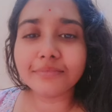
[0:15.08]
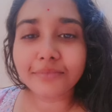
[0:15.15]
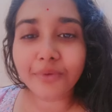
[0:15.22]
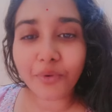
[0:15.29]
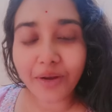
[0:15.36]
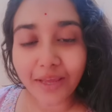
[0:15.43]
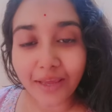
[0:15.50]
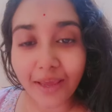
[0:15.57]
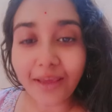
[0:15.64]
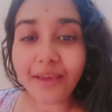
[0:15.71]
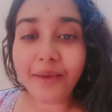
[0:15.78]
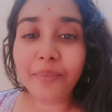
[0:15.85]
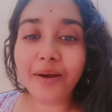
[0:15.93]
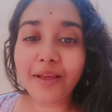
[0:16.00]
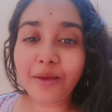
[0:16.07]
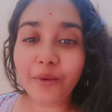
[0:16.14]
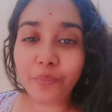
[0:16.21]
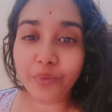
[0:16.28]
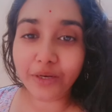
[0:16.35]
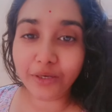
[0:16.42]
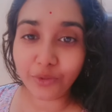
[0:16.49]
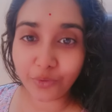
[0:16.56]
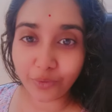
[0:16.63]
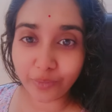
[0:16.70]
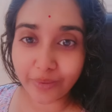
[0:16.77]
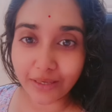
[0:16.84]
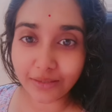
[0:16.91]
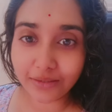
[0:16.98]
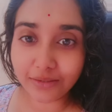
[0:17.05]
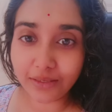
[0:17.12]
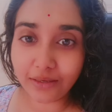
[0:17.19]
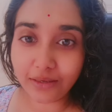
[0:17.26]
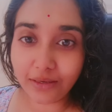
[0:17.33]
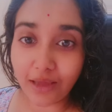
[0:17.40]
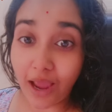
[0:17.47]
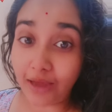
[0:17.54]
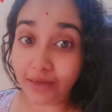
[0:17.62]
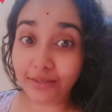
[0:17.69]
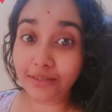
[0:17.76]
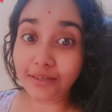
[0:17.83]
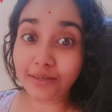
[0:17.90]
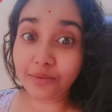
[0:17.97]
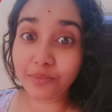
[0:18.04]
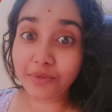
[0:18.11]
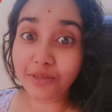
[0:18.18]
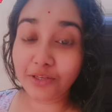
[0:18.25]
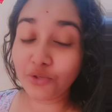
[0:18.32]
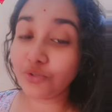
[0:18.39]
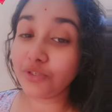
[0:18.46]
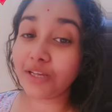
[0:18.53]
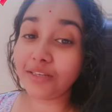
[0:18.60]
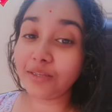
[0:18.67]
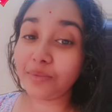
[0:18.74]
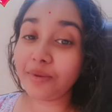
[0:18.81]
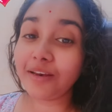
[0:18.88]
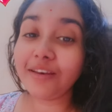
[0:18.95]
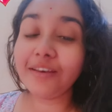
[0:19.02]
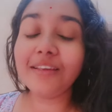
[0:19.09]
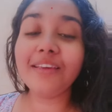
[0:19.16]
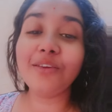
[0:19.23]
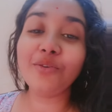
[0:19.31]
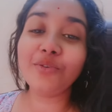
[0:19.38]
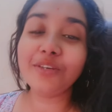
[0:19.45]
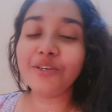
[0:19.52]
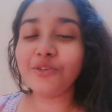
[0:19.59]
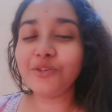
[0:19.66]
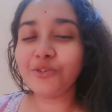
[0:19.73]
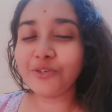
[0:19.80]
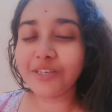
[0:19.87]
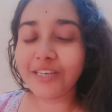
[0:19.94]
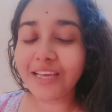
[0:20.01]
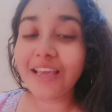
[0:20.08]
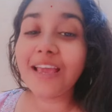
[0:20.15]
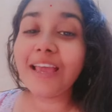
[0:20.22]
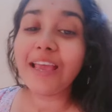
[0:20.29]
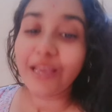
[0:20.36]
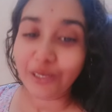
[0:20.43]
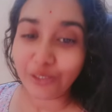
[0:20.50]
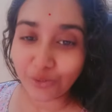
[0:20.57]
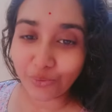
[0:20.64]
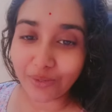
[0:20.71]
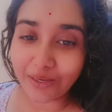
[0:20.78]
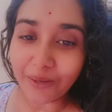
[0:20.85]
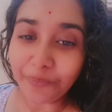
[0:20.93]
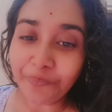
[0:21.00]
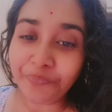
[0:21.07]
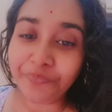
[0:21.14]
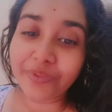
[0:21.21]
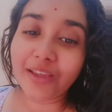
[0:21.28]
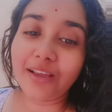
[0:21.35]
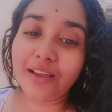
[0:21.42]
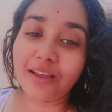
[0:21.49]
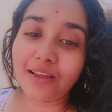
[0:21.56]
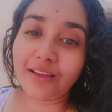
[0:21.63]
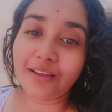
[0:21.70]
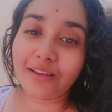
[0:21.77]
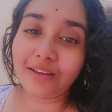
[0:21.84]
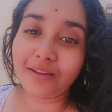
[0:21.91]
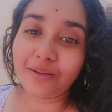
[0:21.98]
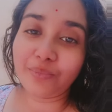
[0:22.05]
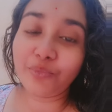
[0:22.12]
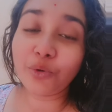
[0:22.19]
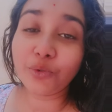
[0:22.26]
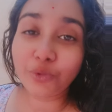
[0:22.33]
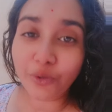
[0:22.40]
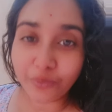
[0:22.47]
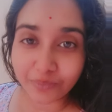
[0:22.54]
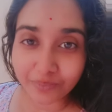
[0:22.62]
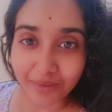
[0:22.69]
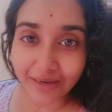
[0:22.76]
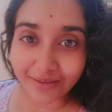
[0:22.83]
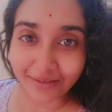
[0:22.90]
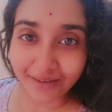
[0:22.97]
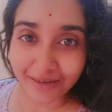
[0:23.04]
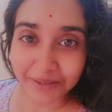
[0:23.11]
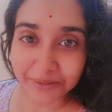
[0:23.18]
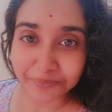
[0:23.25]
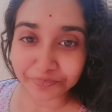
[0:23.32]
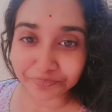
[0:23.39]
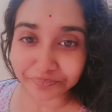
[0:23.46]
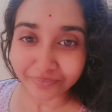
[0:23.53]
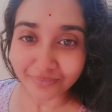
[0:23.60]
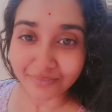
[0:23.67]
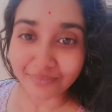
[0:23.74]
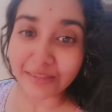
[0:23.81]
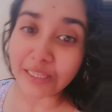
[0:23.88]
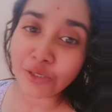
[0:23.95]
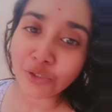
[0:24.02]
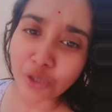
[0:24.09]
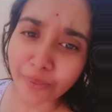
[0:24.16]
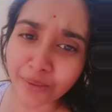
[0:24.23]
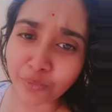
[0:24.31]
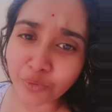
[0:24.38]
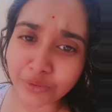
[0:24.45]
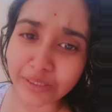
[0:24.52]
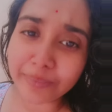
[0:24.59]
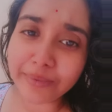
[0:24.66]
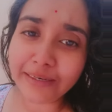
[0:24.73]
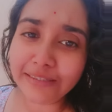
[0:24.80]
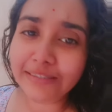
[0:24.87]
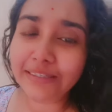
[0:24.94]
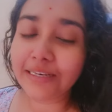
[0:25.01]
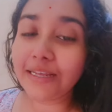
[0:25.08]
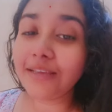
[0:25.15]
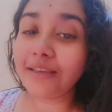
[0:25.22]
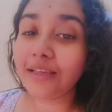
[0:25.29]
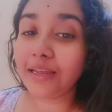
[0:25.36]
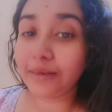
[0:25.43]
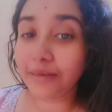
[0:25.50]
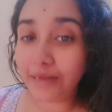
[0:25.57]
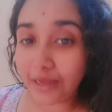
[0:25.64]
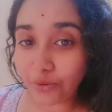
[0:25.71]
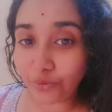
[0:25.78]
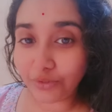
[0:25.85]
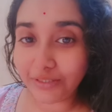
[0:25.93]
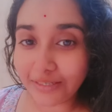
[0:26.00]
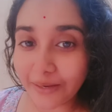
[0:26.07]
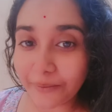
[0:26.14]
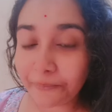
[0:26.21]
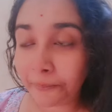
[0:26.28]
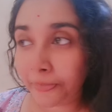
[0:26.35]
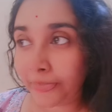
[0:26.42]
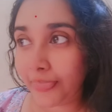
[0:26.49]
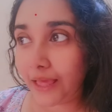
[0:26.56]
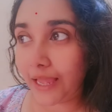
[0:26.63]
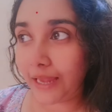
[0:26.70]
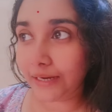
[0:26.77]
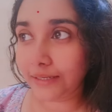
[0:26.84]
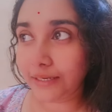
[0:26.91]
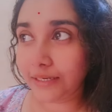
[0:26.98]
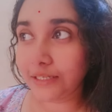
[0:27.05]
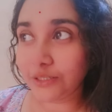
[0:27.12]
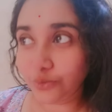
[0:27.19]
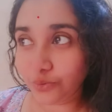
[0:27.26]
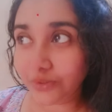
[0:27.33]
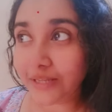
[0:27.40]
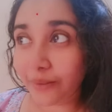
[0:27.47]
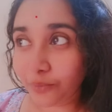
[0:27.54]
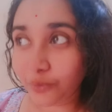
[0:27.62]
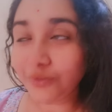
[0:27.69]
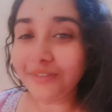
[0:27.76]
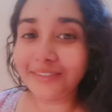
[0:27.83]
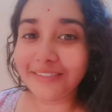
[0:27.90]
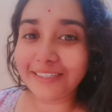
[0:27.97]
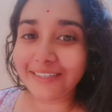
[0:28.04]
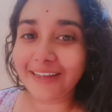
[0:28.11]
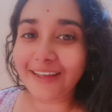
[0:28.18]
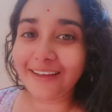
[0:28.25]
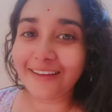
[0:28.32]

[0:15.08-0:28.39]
অনেকেই এবারে কমপ্লেন করবে যে আগে থেকেই আমি কিছু জানতে পারিনি ই করিনি ওই করিনি ইটস ওকে প্রথমবারটা সবাই বুঝতে পেরেছিলে এটা হচ্ছে একটা নিউজ এমন যেটা